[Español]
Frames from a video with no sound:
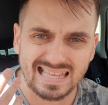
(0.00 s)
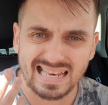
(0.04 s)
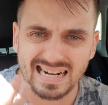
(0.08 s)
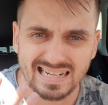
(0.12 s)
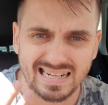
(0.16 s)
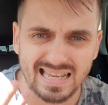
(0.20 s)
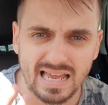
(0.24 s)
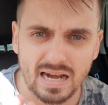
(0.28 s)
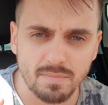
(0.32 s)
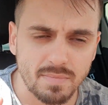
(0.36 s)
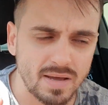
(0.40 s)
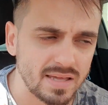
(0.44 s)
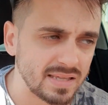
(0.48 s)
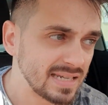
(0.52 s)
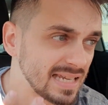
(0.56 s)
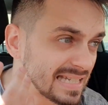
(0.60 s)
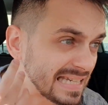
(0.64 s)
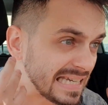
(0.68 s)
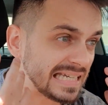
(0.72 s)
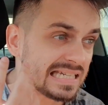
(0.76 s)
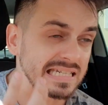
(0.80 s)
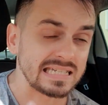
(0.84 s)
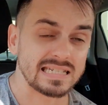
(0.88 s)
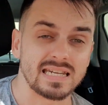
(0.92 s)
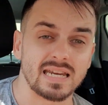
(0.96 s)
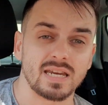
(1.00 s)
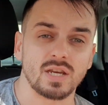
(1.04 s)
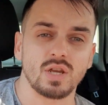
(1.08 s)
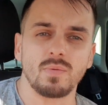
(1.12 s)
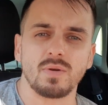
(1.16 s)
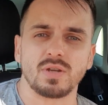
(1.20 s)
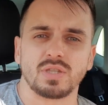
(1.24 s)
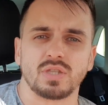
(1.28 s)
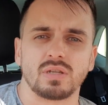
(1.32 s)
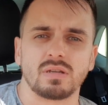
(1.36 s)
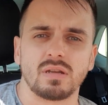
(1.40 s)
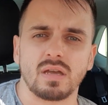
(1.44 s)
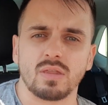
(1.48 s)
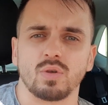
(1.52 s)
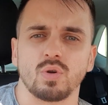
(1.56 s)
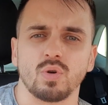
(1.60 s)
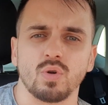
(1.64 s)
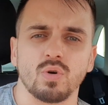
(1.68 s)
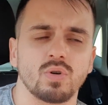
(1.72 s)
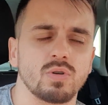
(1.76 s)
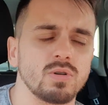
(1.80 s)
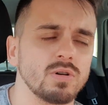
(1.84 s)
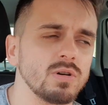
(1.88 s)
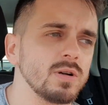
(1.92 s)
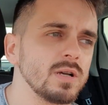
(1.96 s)
al Real Madrid. ¿Es en serio? ¿Me estoy quedando
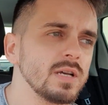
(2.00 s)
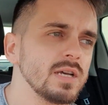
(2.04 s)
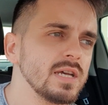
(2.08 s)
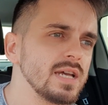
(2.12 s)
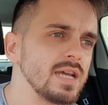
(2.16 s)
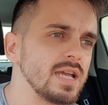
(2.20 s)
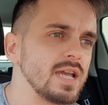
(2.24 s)
loco?